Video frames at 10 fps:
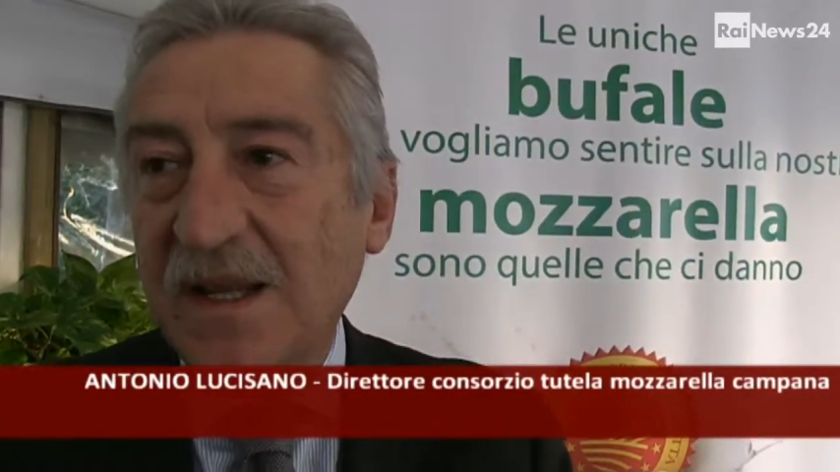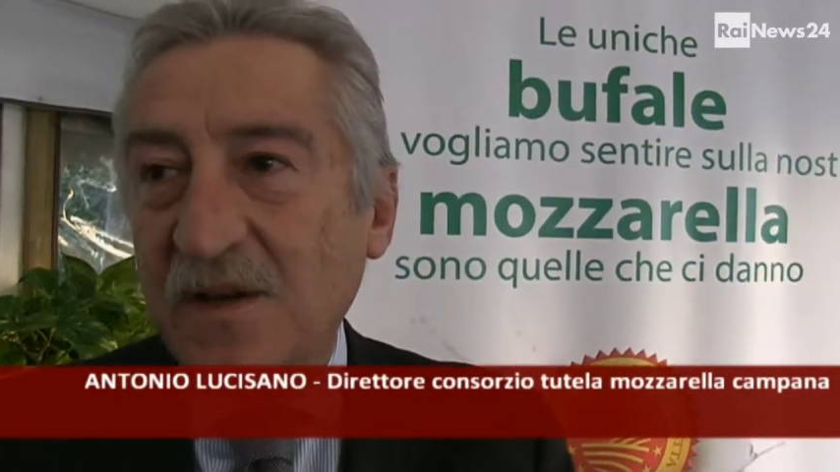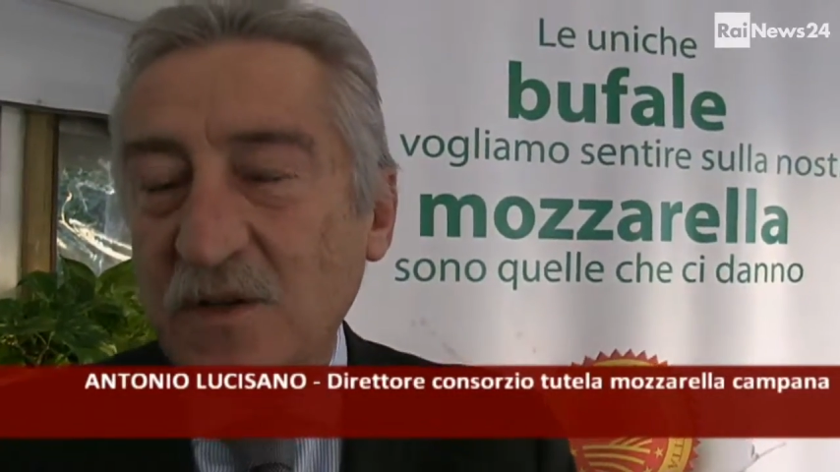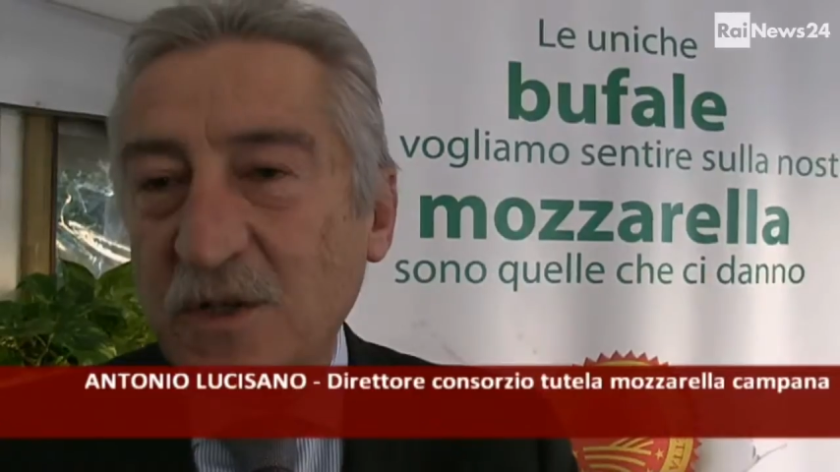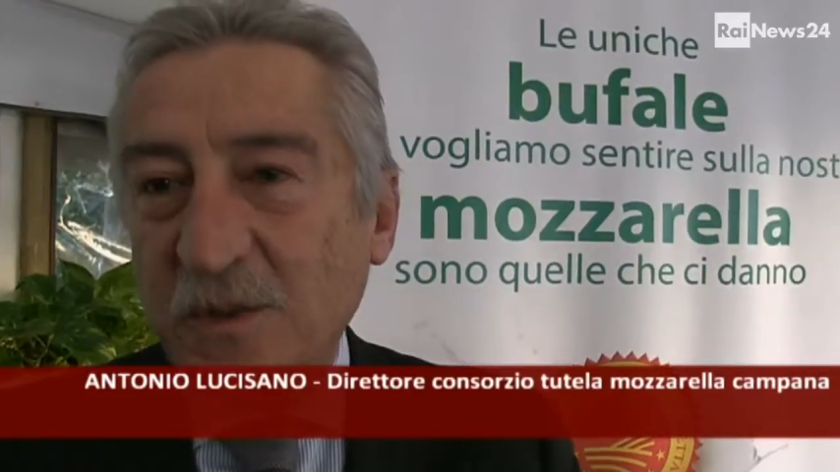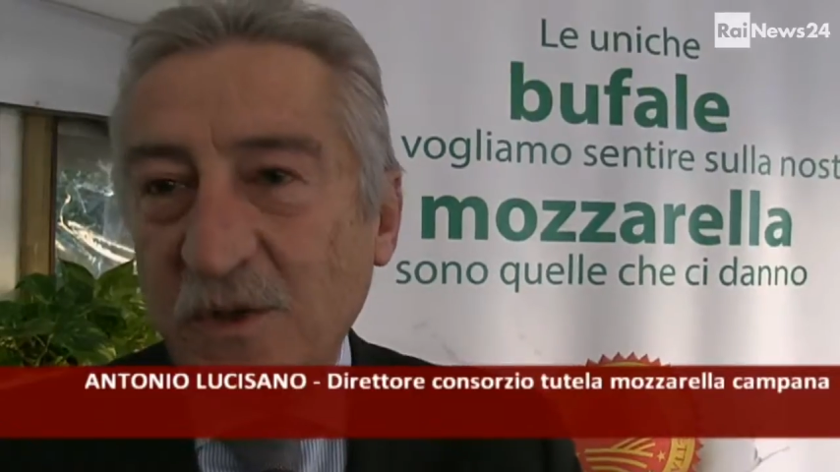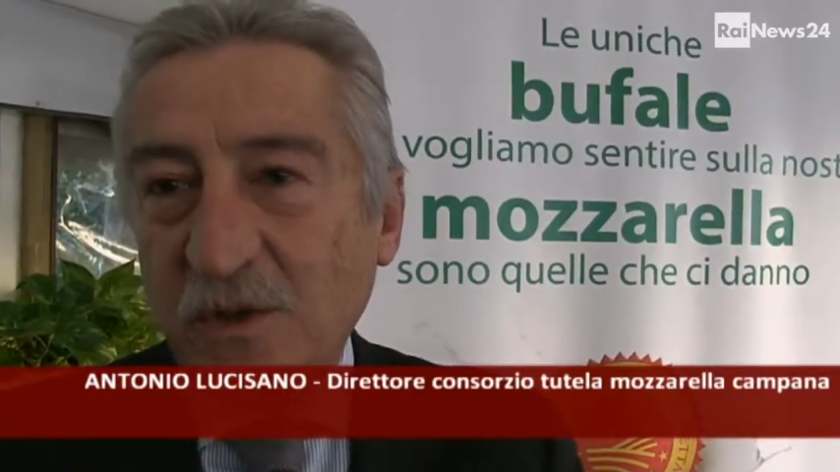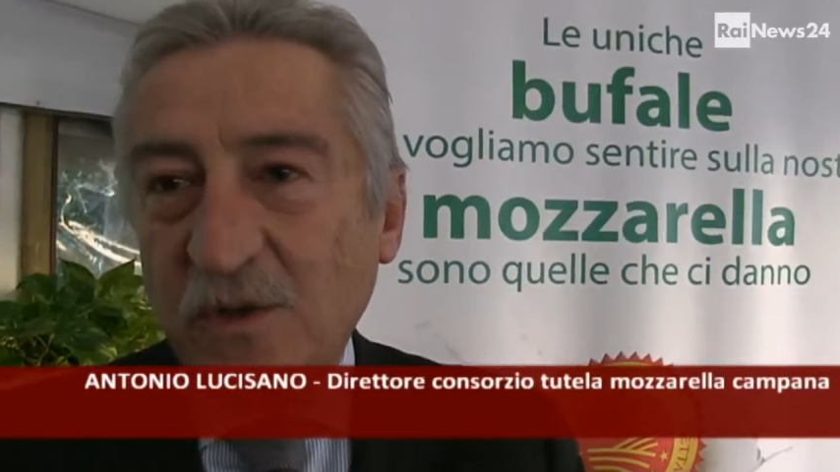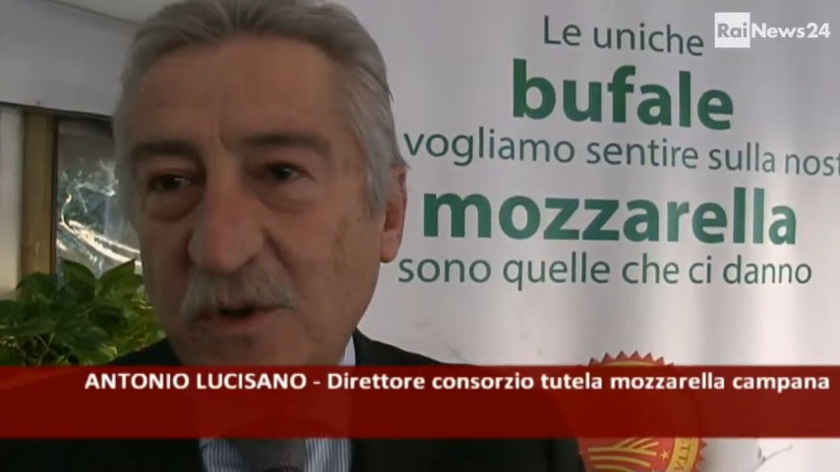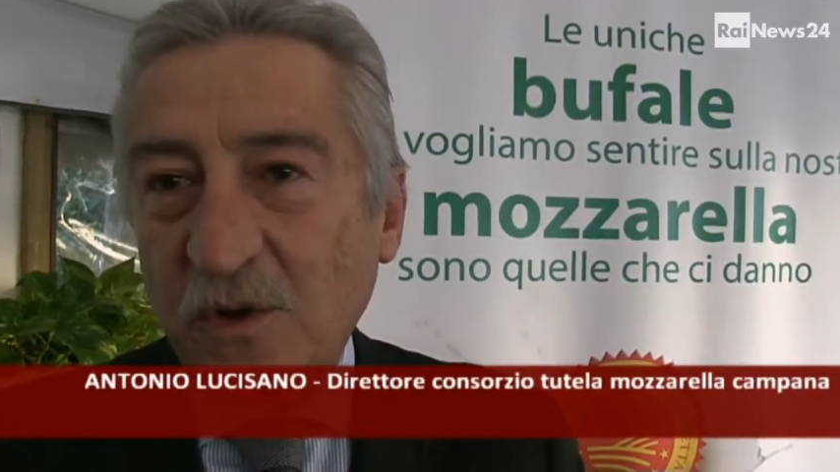il nostro
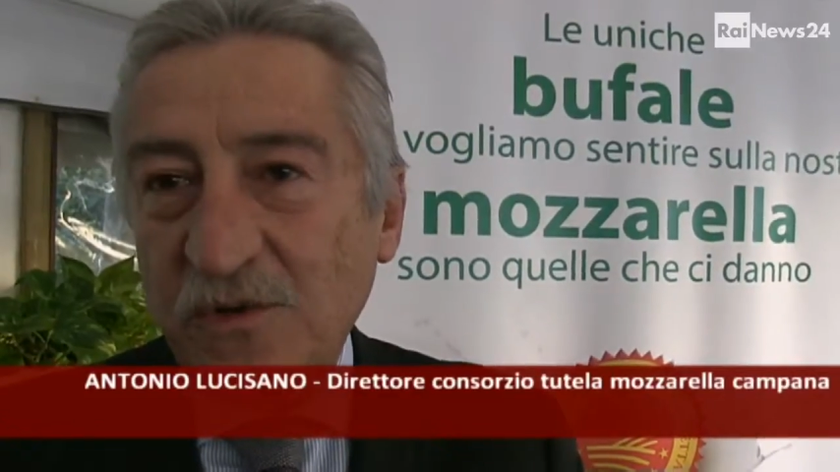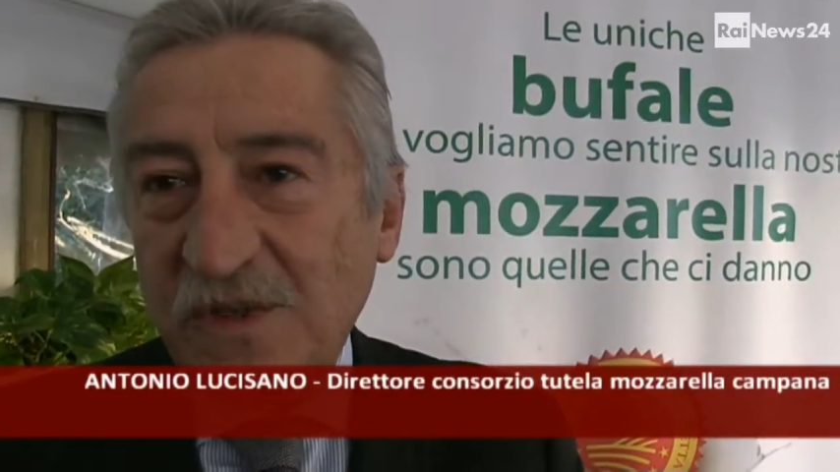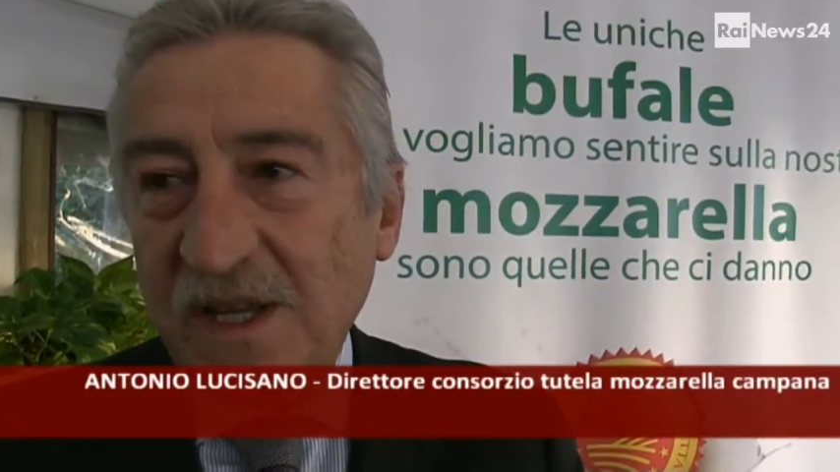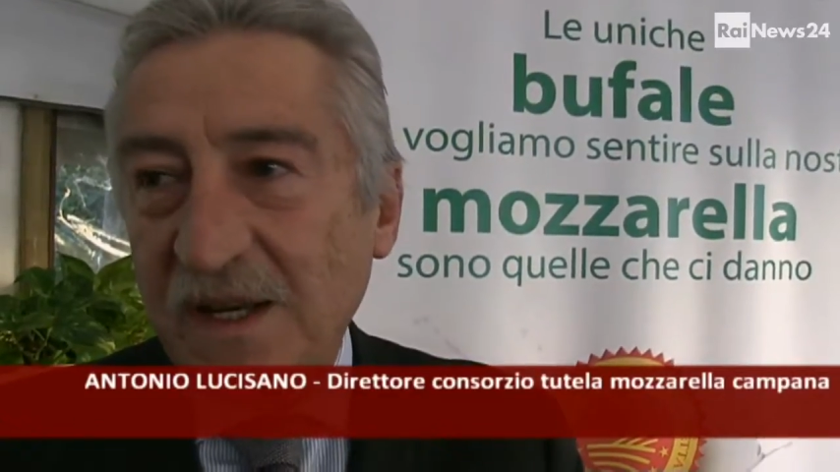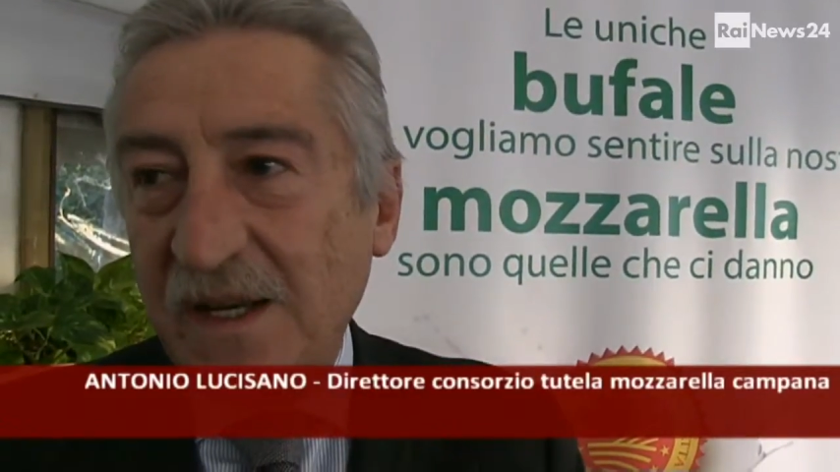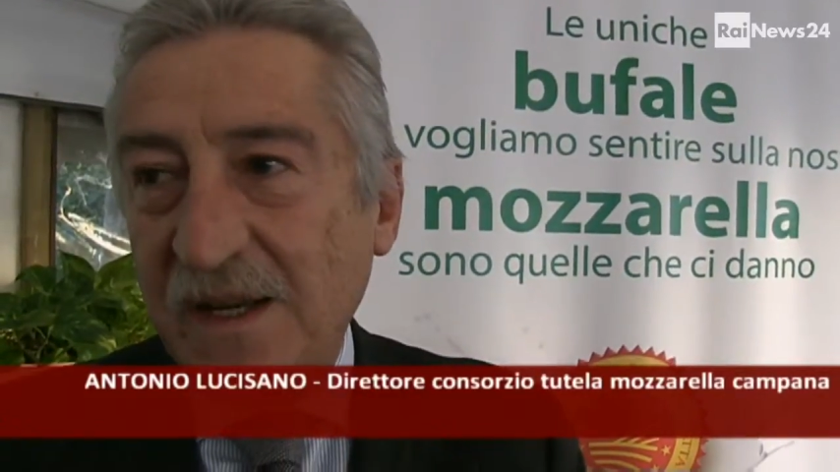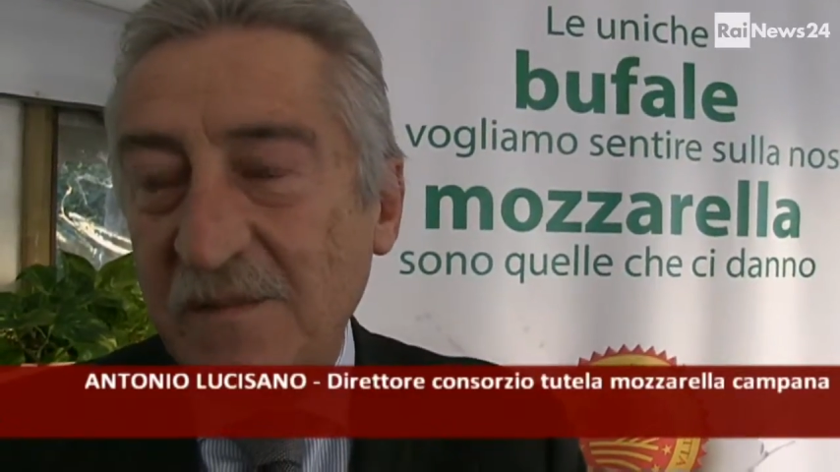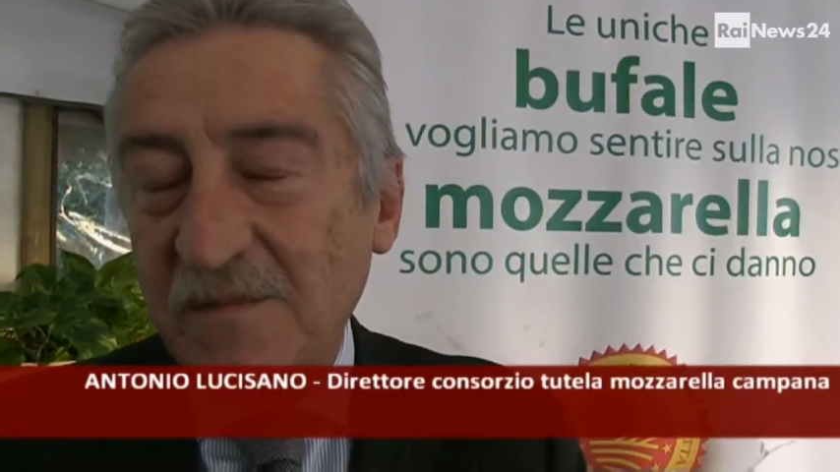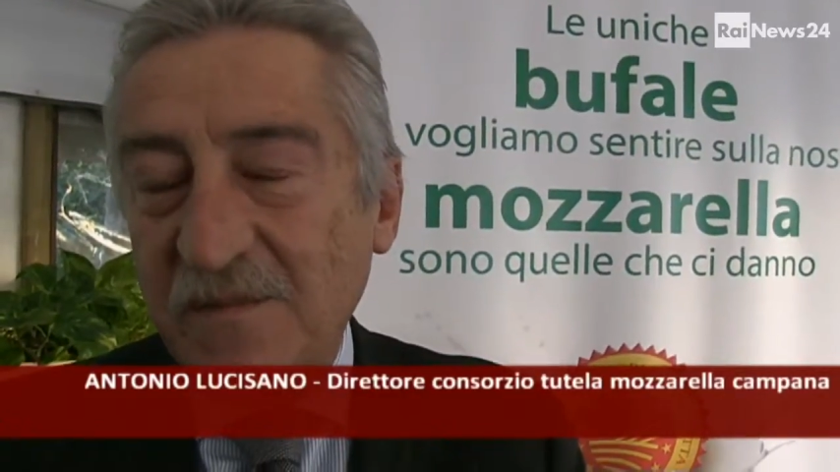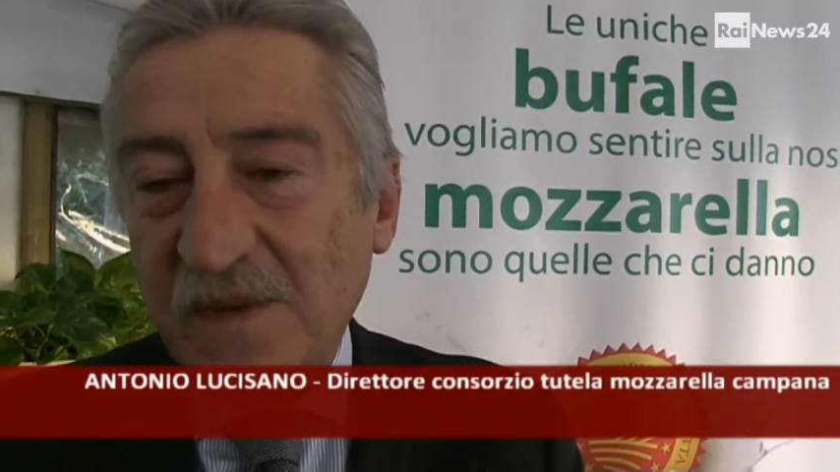prodotto contiene
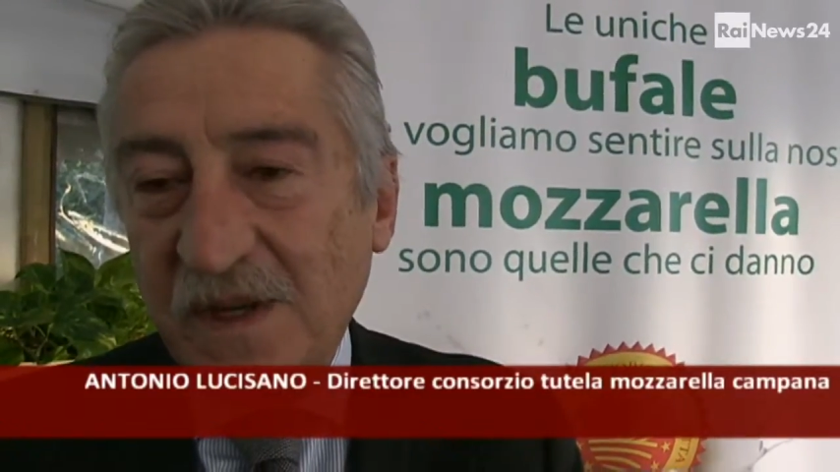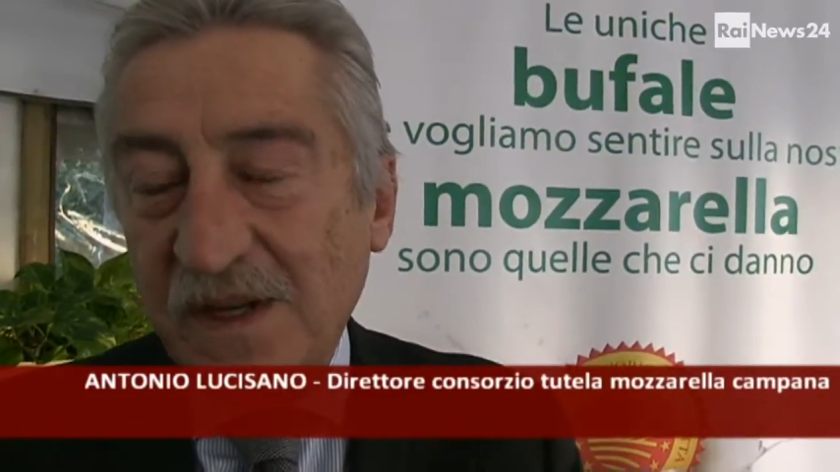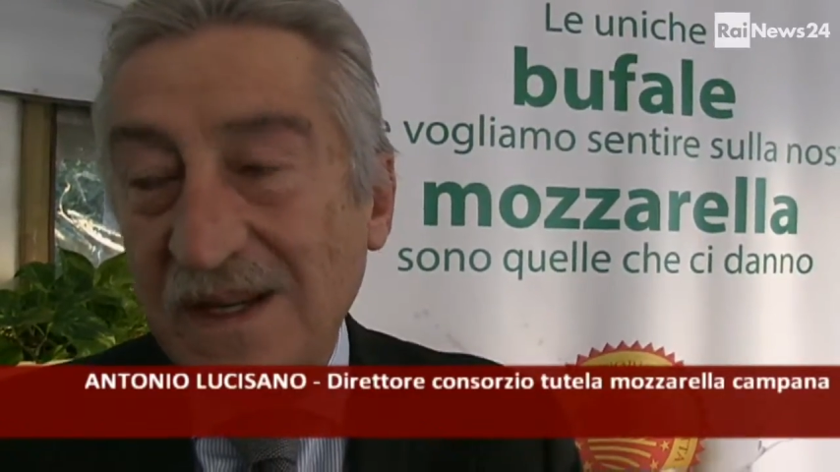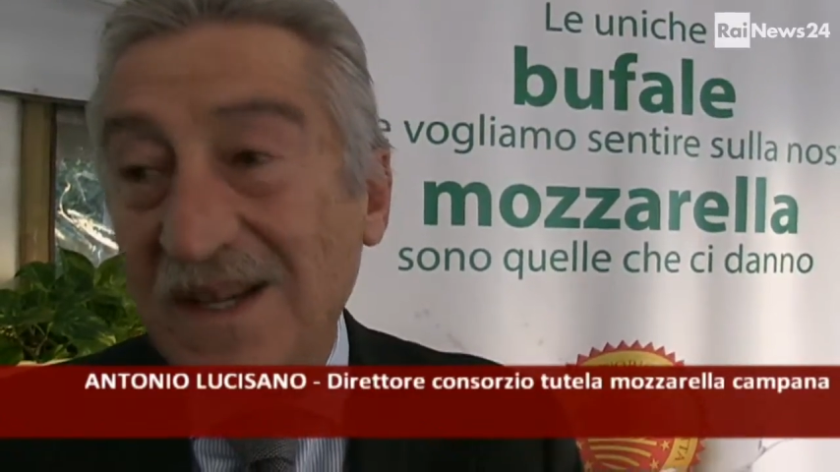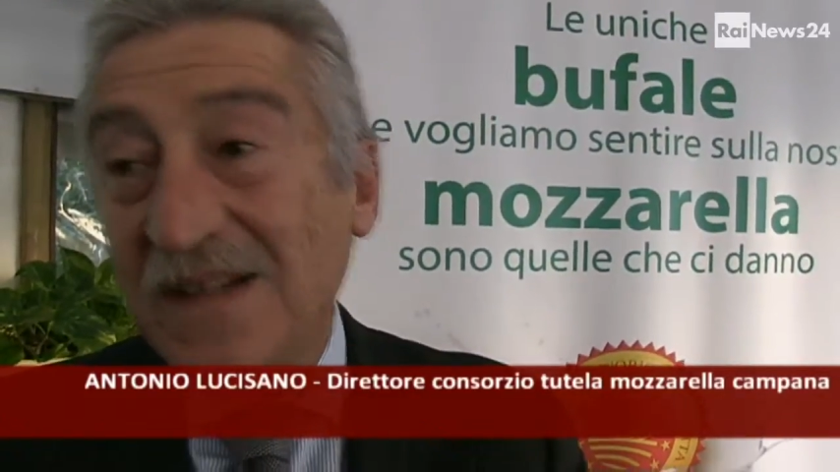eh,